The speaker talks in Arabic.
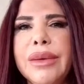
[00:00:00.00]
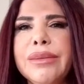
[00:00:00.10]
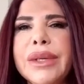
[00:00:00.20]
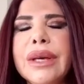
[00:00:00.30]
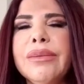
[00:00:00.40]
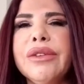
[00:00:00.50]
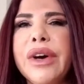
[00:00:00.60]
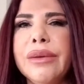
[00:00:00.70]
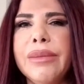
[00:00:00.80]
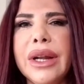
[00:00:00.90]
من
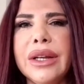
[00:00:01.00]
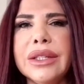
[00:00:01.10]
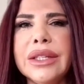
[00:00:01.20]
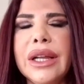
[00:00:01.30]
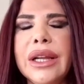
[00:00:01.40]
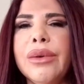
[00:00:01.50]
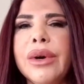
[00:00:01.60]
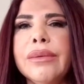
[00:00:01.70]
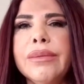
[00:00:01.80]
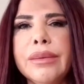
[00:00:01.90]
فهم الرساله
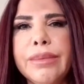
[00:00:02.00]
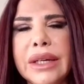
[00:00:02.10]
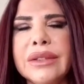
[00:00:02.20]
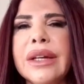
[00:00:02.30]
وبعث